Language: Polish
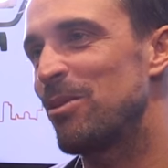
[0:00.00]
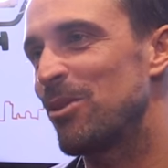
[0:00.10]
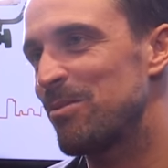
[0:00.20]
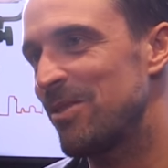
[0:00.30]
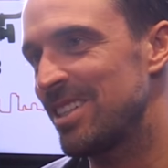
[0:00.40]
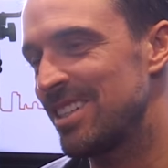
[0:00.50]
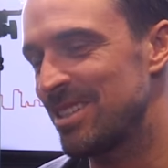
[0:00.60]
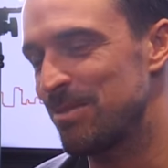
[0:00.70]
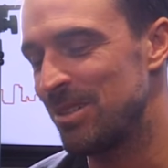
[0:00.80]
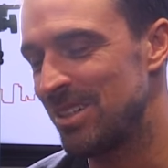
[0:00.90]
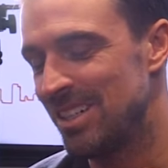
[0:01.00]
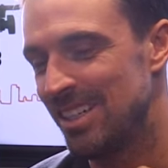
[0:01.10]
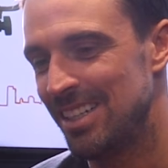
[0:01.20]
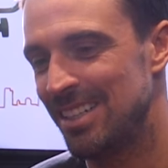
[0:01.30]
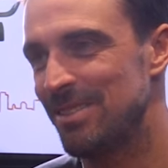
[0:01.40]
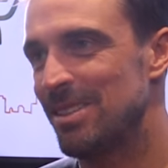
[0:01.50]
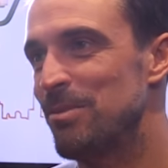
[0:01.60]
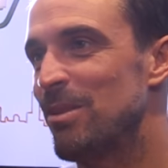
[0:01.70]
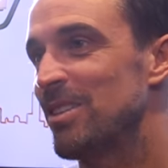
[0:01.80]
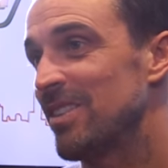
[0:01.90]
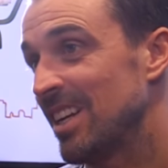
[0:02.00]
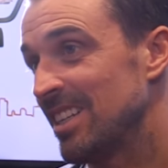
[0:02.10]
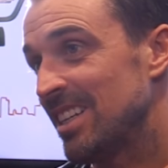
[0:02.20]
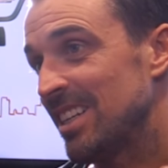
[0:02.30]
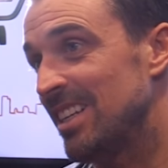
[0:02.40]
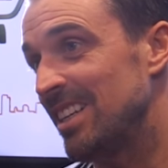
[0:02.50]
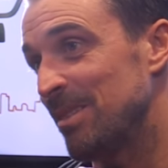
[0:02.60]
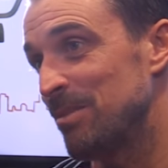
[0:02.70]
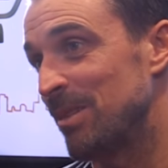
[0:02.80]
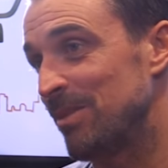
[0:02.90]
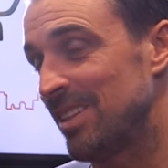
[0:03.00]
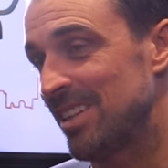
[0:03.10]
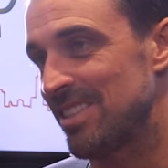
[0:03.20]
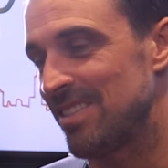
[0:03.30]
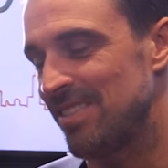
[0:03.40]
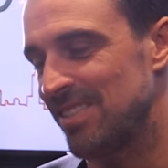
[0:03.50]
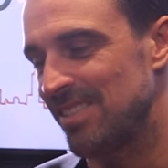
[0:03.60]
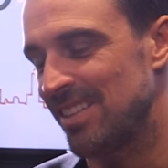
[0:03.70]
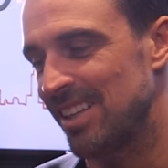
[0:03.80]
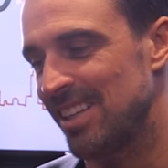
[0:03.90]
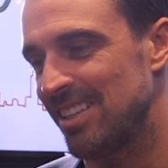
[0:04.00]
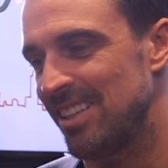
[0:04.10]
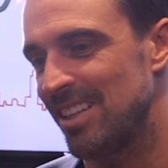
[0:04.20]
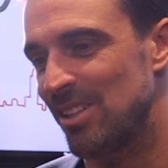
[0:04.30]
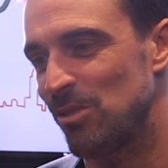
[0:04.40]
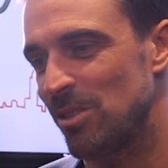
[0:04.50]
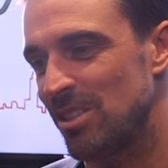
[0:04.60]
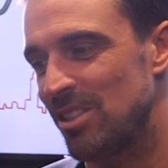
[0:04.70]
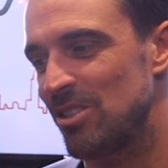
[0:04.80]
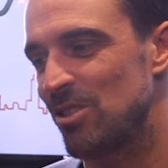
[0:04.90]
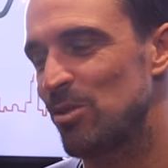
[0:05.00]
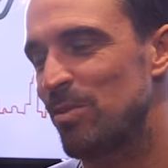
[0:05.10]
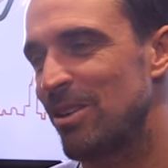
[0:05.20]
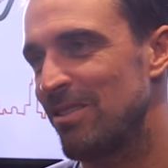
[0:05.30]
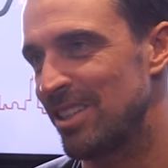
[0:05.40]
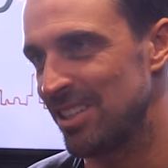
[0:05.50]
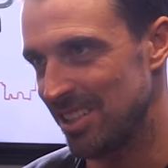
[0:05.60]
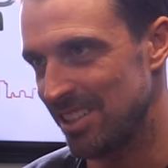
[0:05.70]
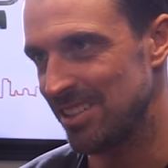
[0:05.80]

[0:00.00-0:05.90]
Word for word: porozmawiać też, bo ty byłaś w agencie, ja byłem teraz w Argentynie, a tu jeśli chodzi o spakowanie się.